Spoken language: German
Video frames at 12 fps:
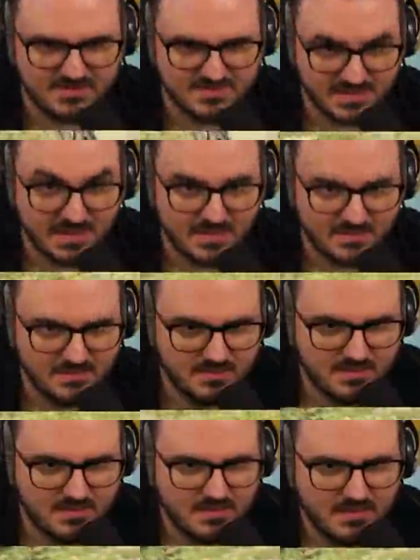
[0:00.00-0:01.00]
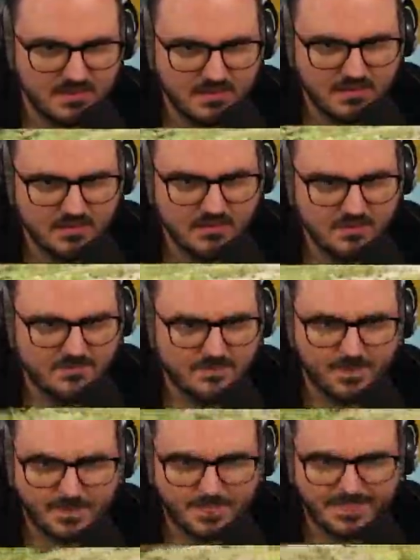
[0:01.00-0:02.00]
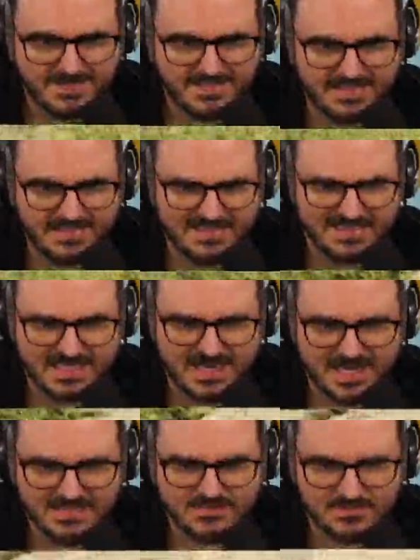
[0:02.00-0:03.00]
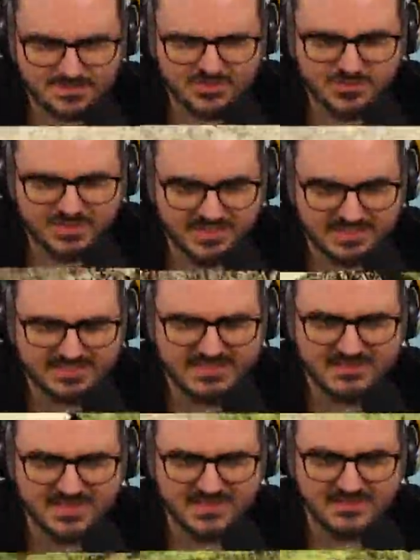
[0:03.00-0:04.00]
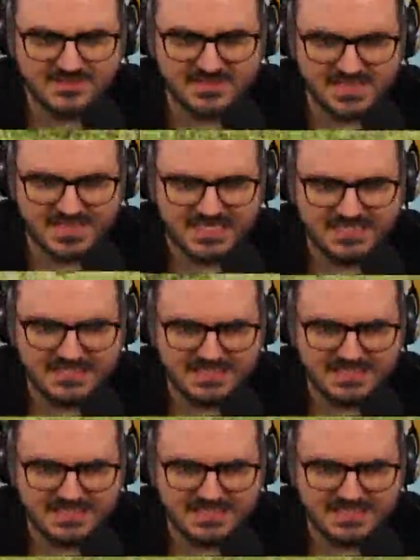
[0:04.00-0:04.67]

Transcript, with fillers: ja, ja. Krank. Das hätte, da klar hast du das gespielt. Das ist 2013 nee,